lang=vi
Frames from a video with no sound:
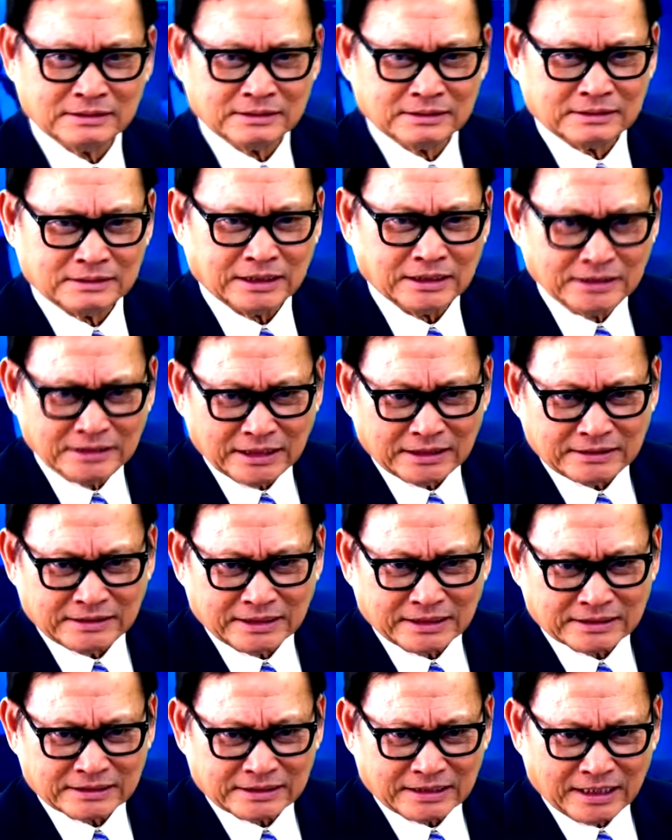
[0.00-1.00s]
chính sách
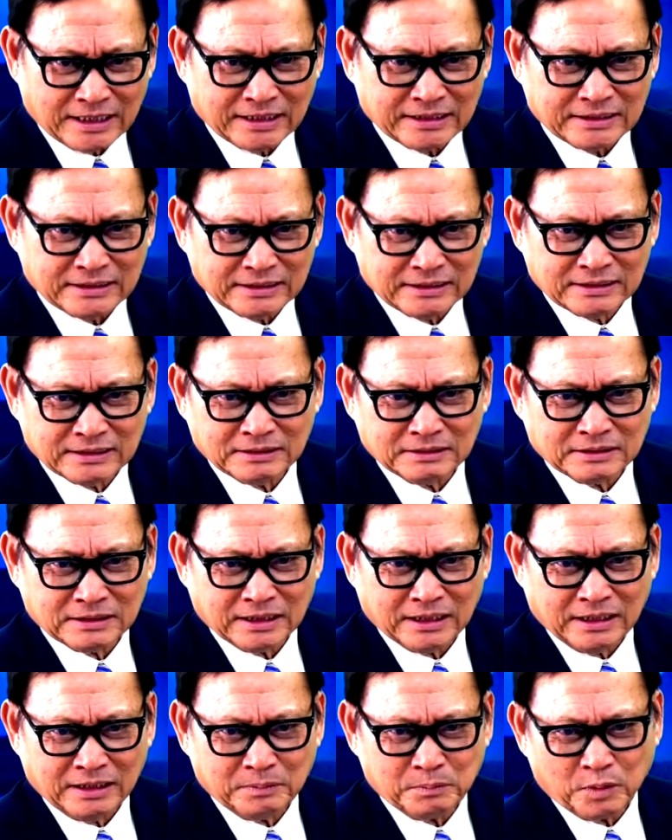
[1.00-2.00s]
tiền tệ
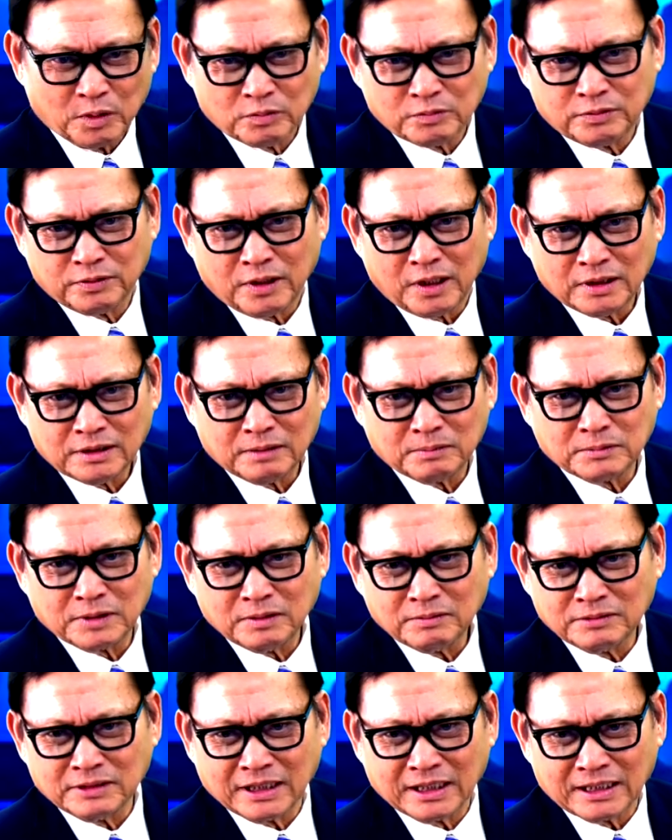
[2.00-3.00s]
thì một phó thống
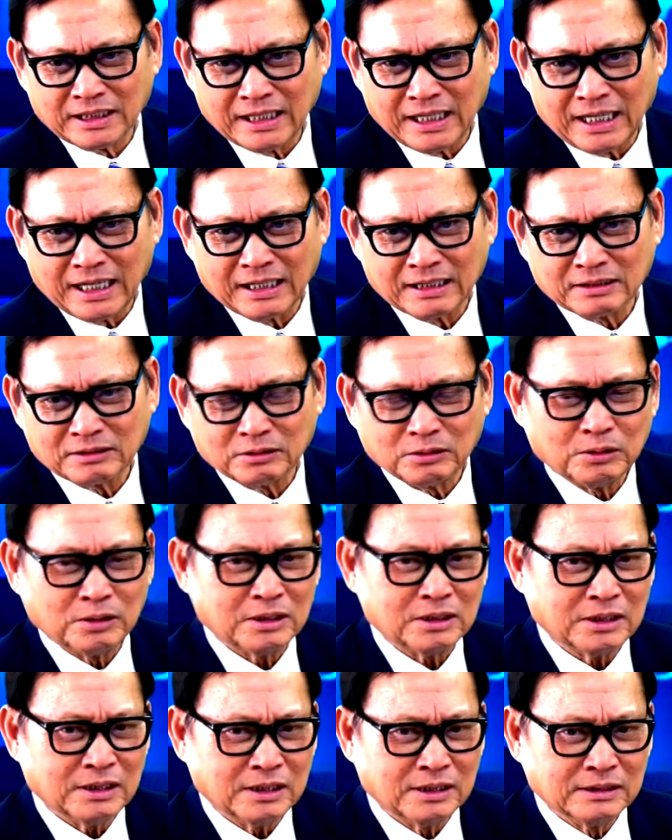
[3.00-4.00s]
đốc ngân hàng
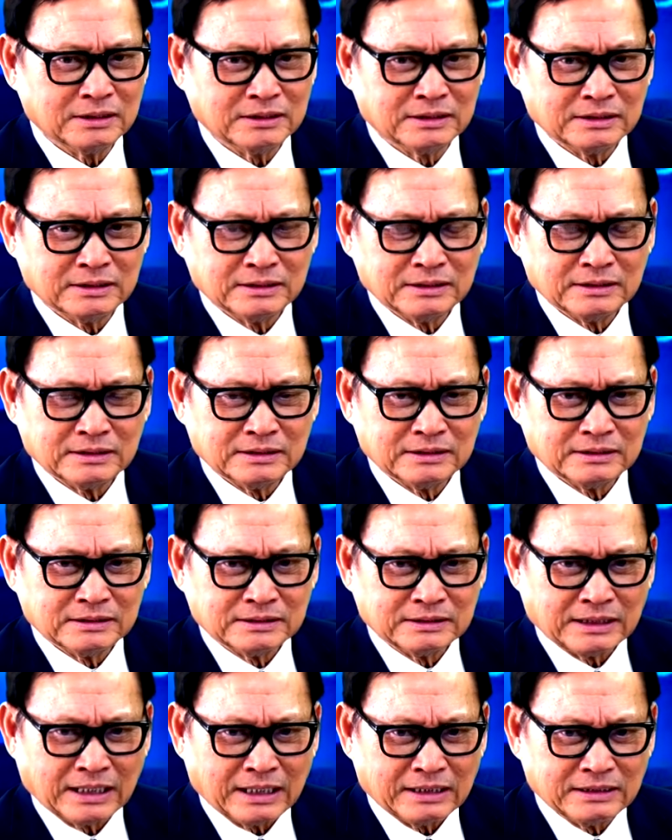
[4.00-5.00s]
của
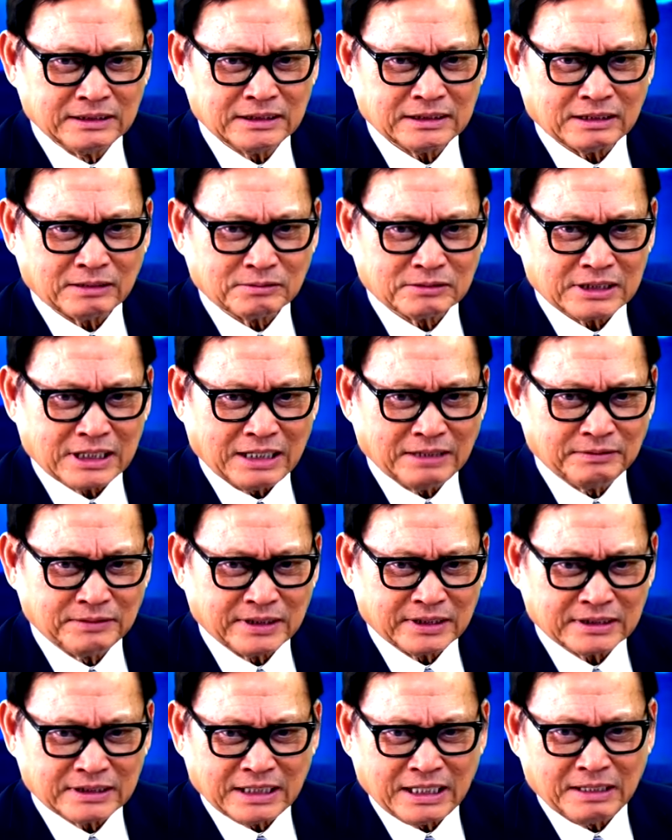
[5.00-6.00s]
nhà nước cộng sản
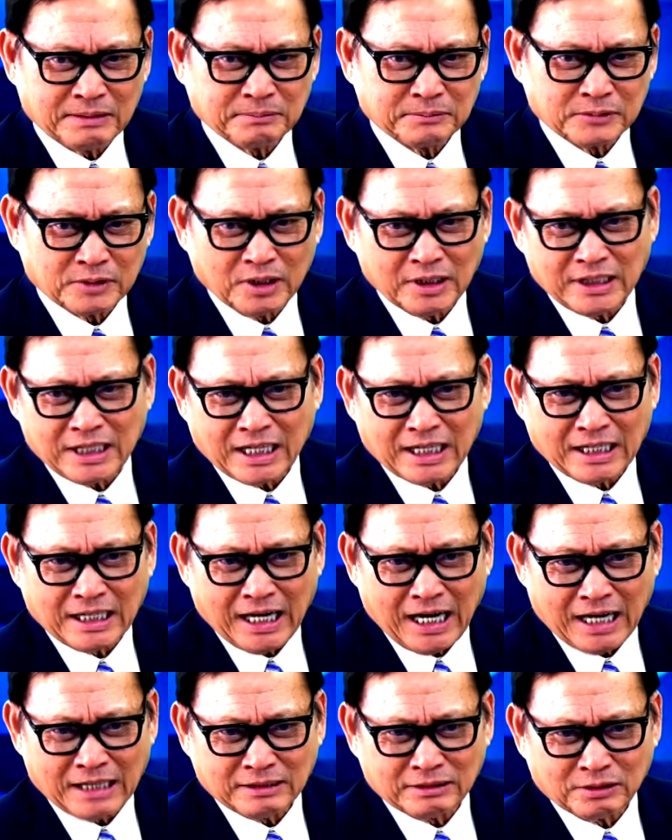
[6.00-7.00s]
Việt Nam nói rằng
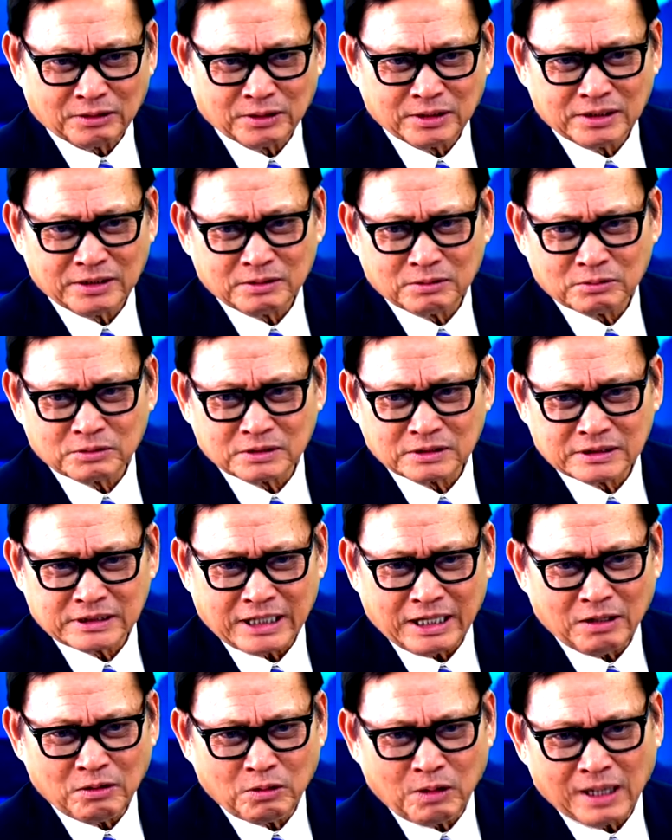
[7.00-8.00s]
Hà Nội
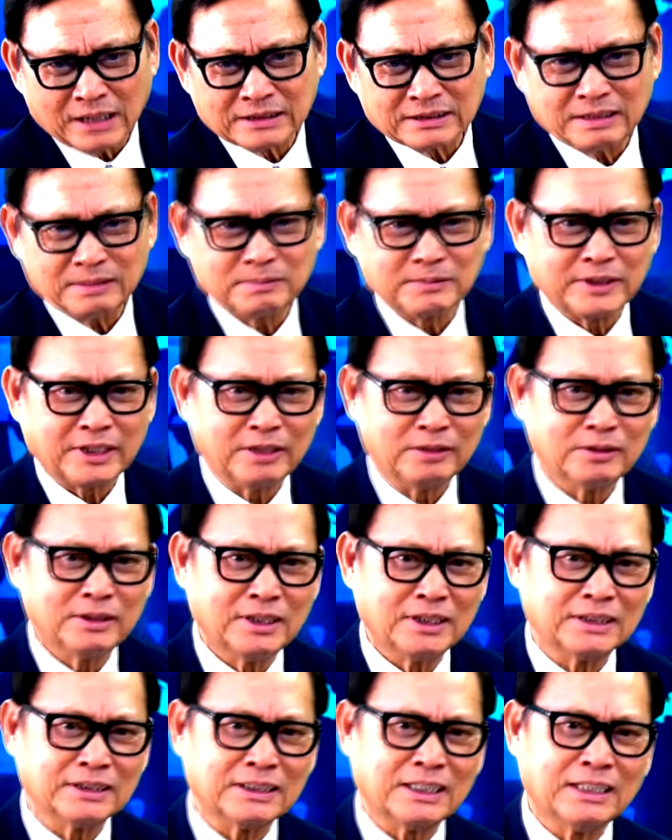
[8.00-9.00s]
sẽ quan tâm nhiều
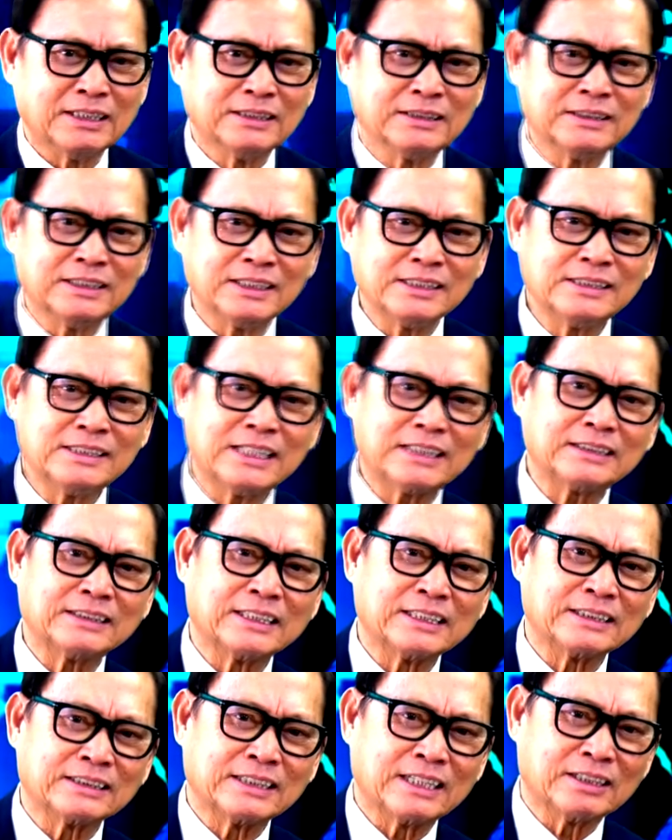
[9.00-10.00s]
hơn đến chính sách
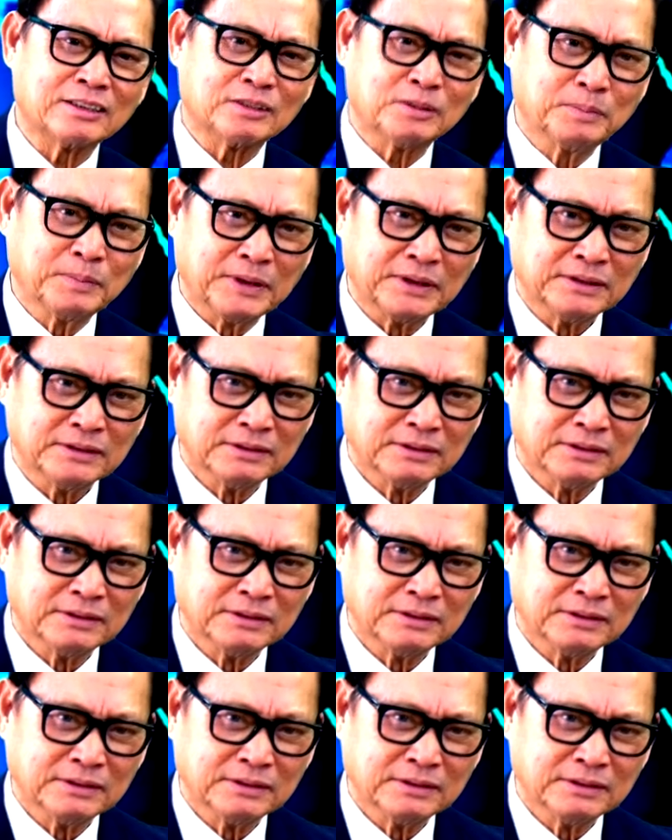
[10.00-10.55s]
tiền tệ của mình.